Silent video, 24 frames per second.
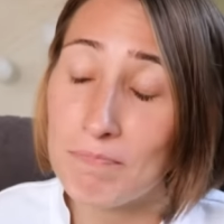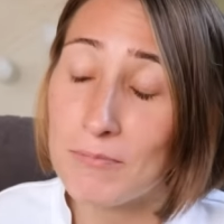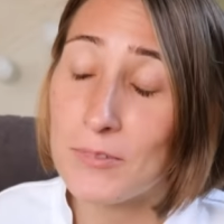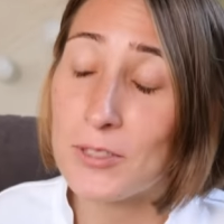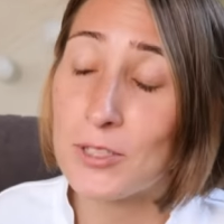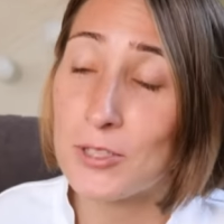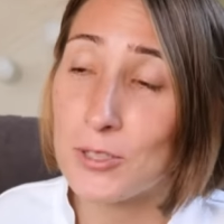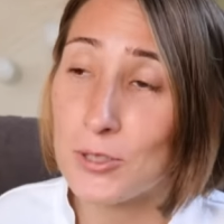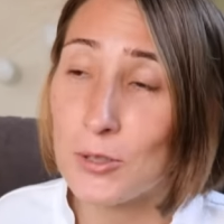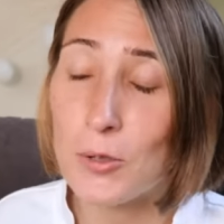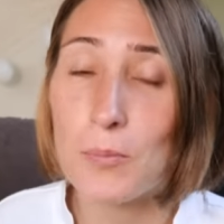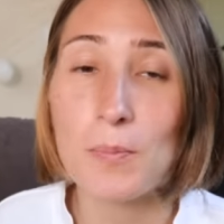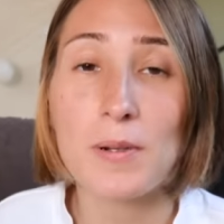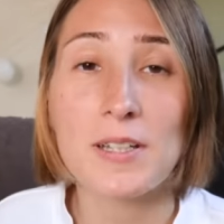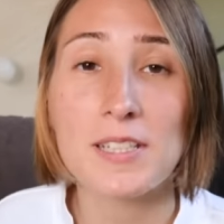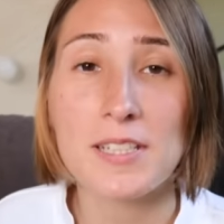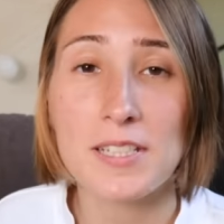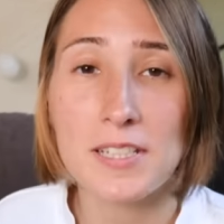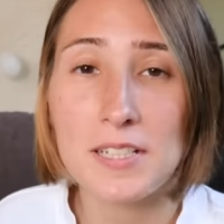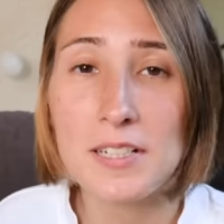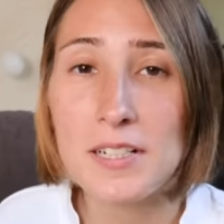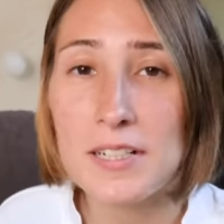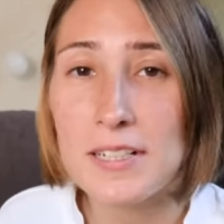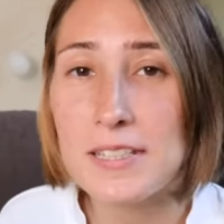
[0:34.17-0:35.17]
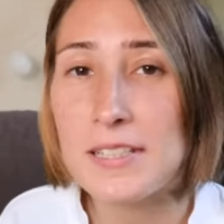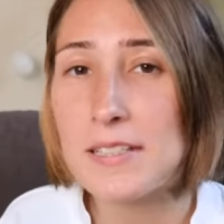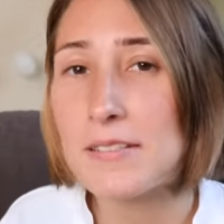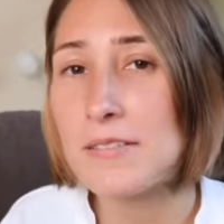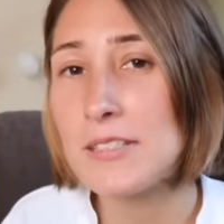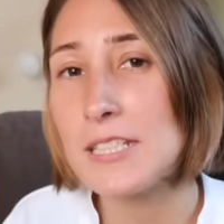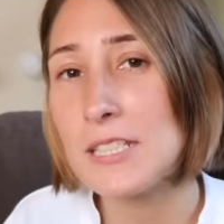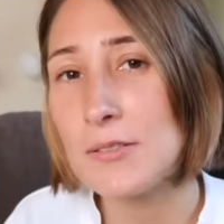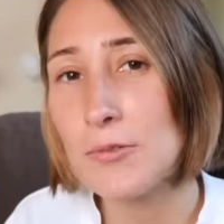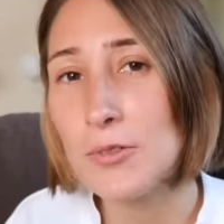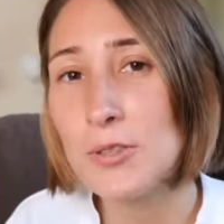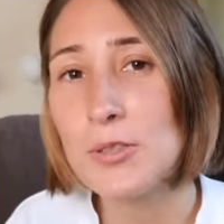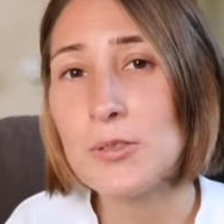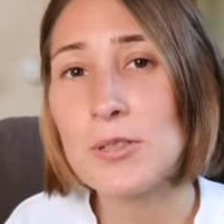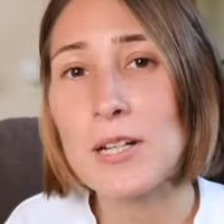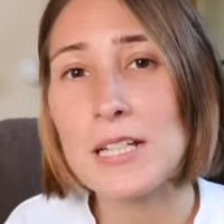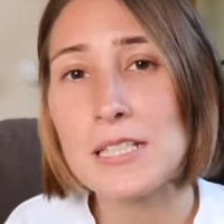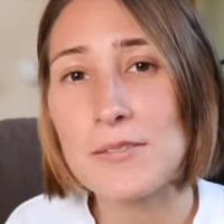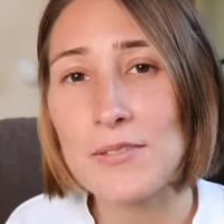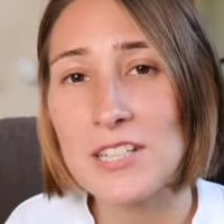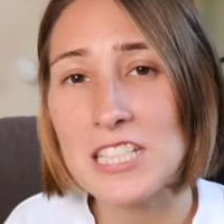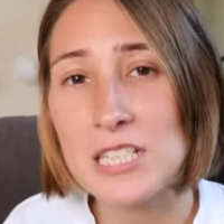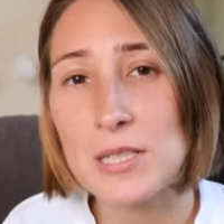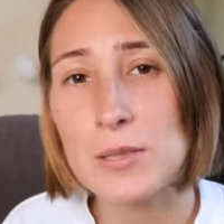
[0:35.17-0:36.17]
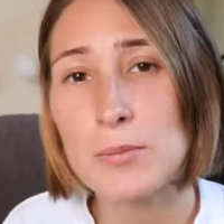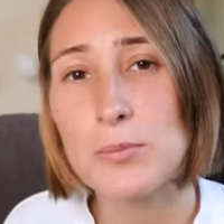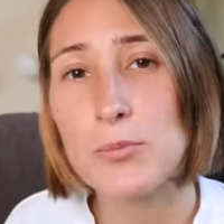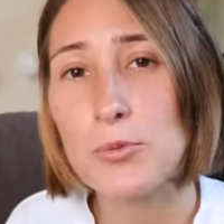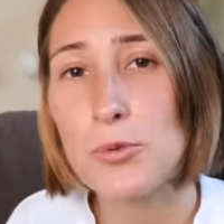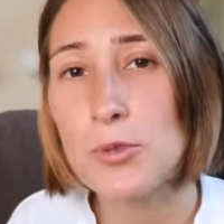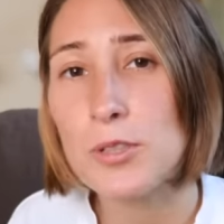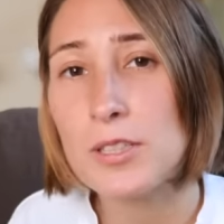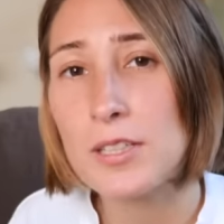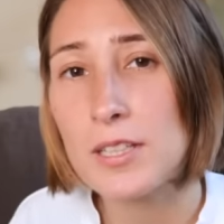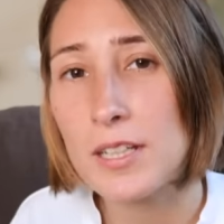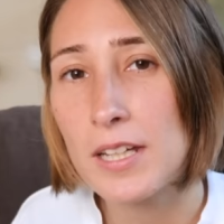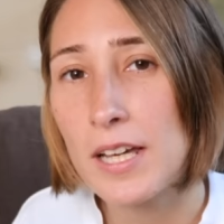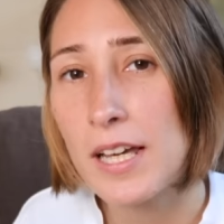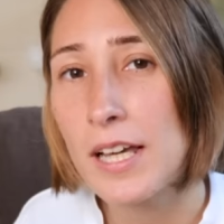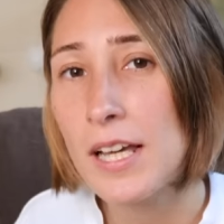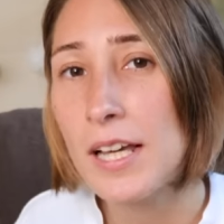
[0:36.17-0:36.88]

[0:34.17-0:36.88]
что поделать, сегодня у нас, видео будет